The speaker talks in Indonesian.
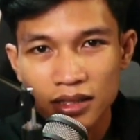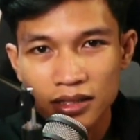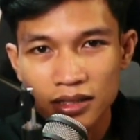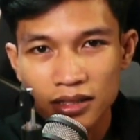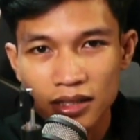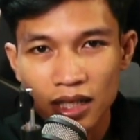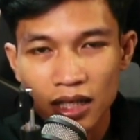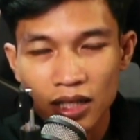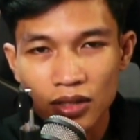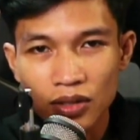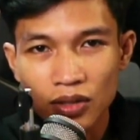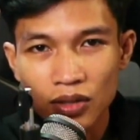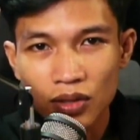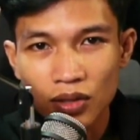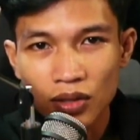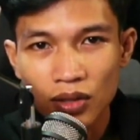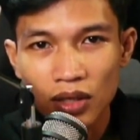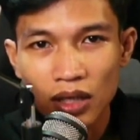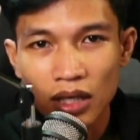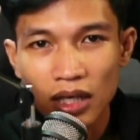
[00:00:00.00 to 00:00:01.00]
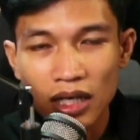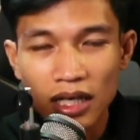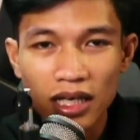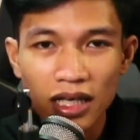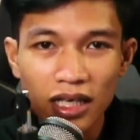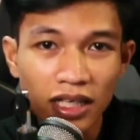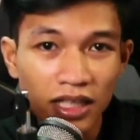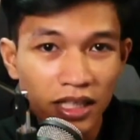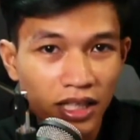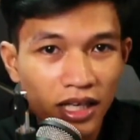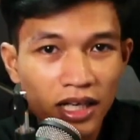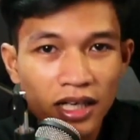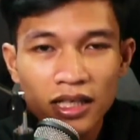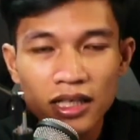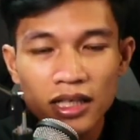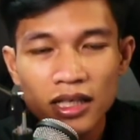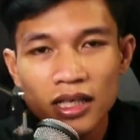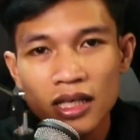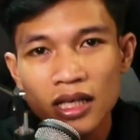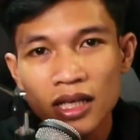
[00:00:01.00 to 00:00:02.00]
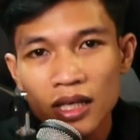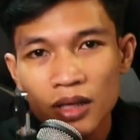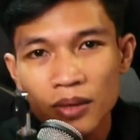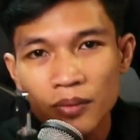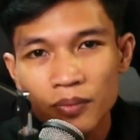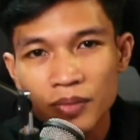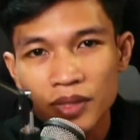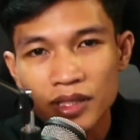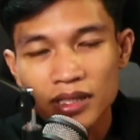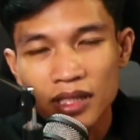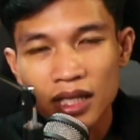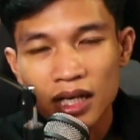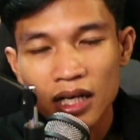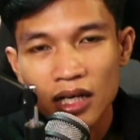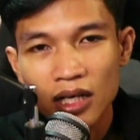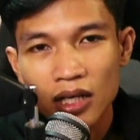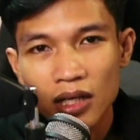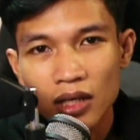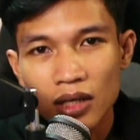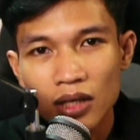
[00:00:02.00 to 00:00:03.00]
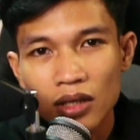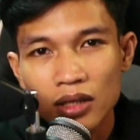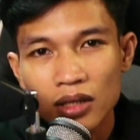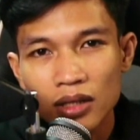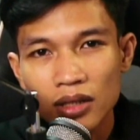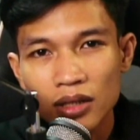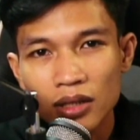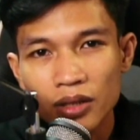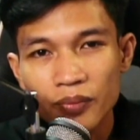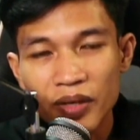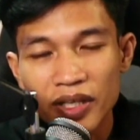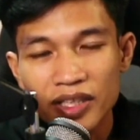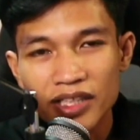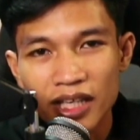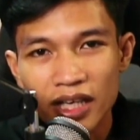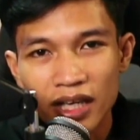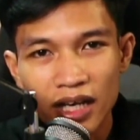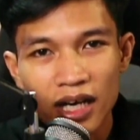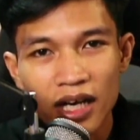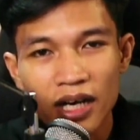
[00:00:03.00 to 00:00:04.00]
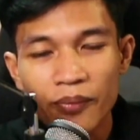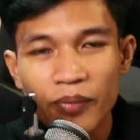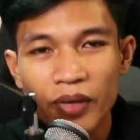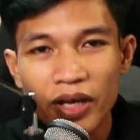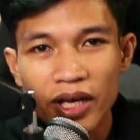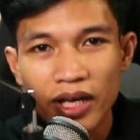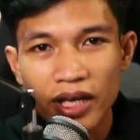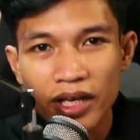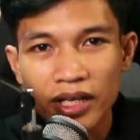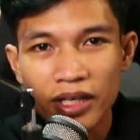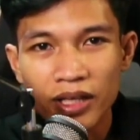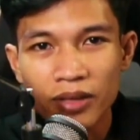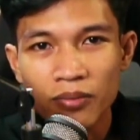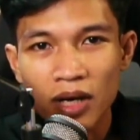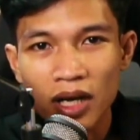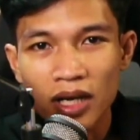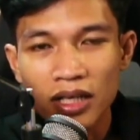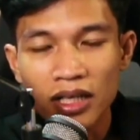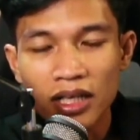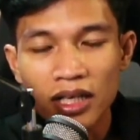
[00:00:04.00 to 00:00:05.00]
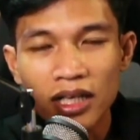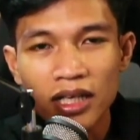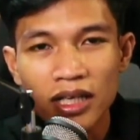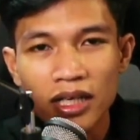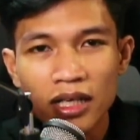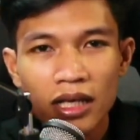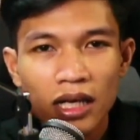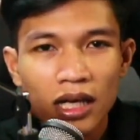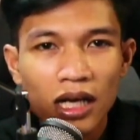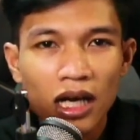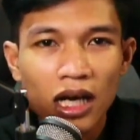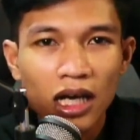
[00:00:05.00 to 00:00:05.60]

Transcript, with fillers: saldo rekening ya Bisa ke BCA, BRI, Mandiri,